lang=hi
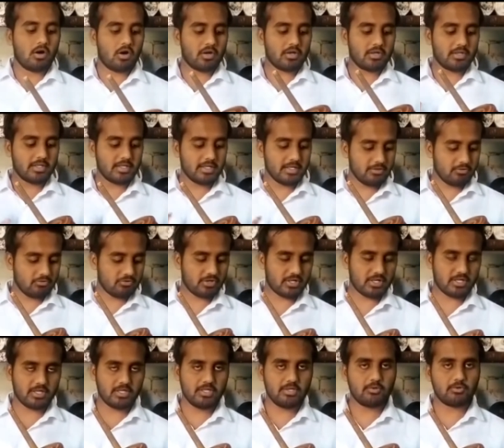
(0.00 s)
और ये जो
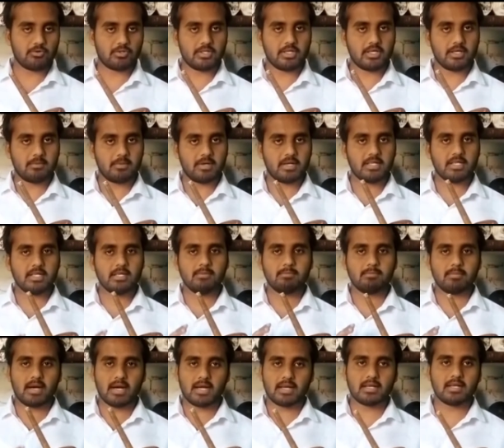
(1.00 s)
चरखी होती है हमारी ये
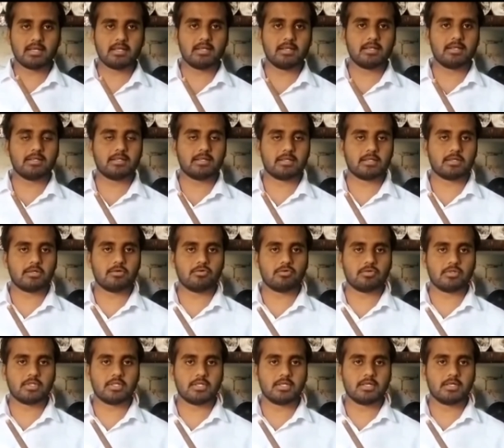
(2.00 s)
बारह रील की चरखी
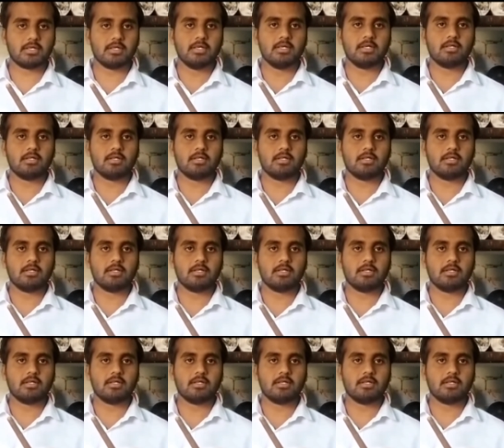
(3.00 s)
होती है